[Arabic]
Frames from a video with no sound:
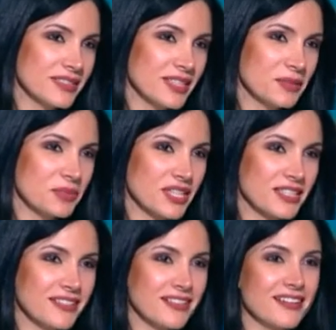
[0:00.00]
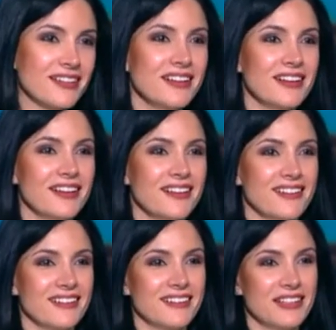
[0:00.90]
هي حزب. يمكن آه،
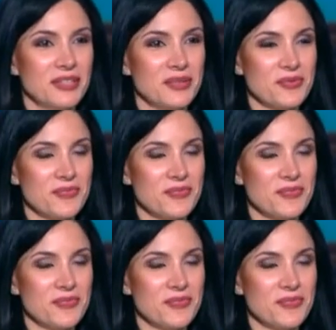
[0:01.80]
كل